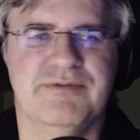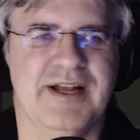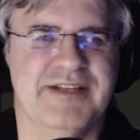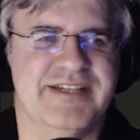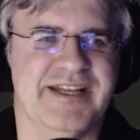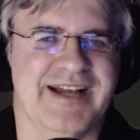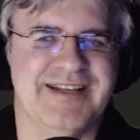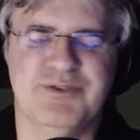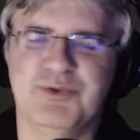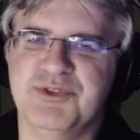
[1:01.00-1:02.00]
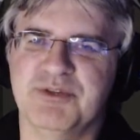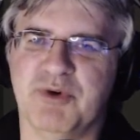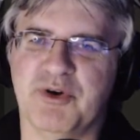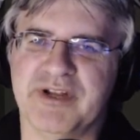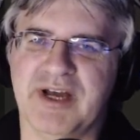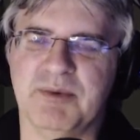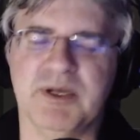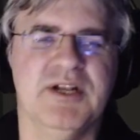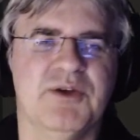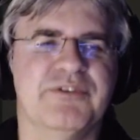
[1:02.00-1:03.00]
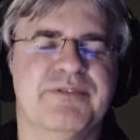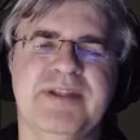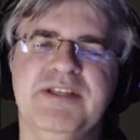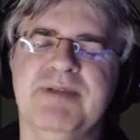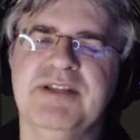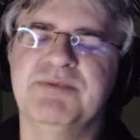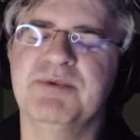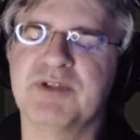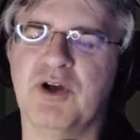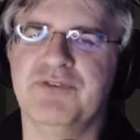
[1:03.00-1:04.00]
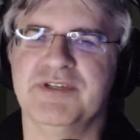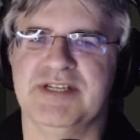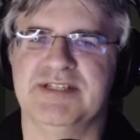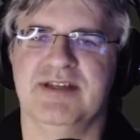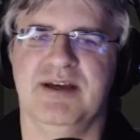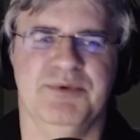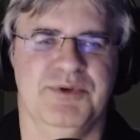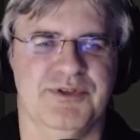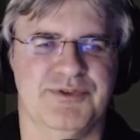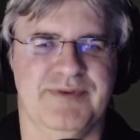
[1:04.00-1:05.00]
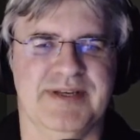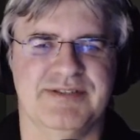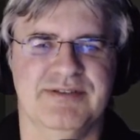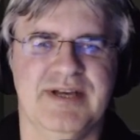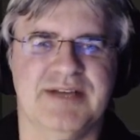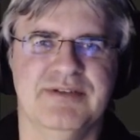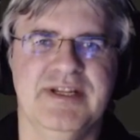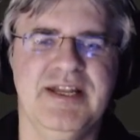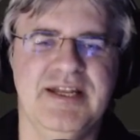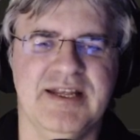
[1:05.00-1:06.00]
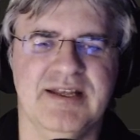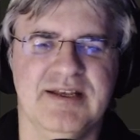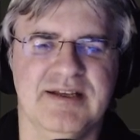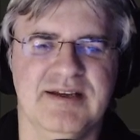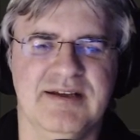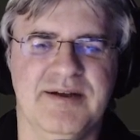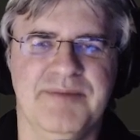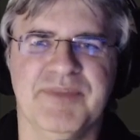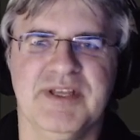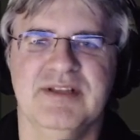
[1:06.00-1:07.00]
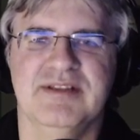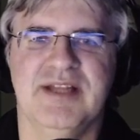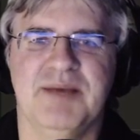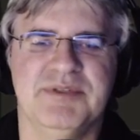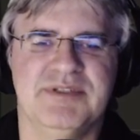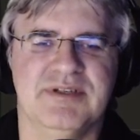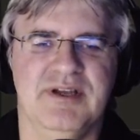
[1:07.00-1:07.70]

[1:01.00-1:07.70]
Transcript: weil ich den alten durchgebrochen habe. Und zwar nicht, weil ich mich draufgesetzt habe oder sowas, ne? Also nee, nee, nee. Ähm, den habe ich